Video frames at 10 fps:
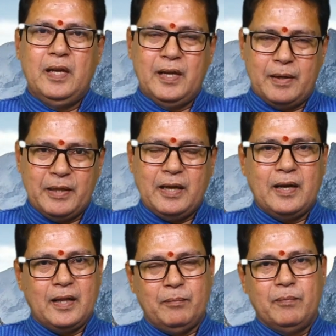ఈ నర్మదా
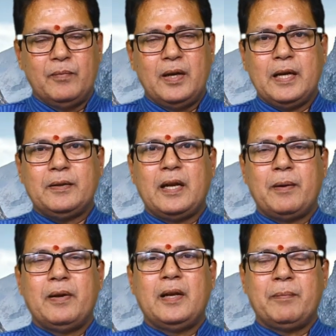నదం లేక
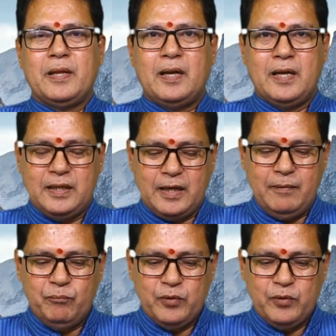నర్మదా నదికి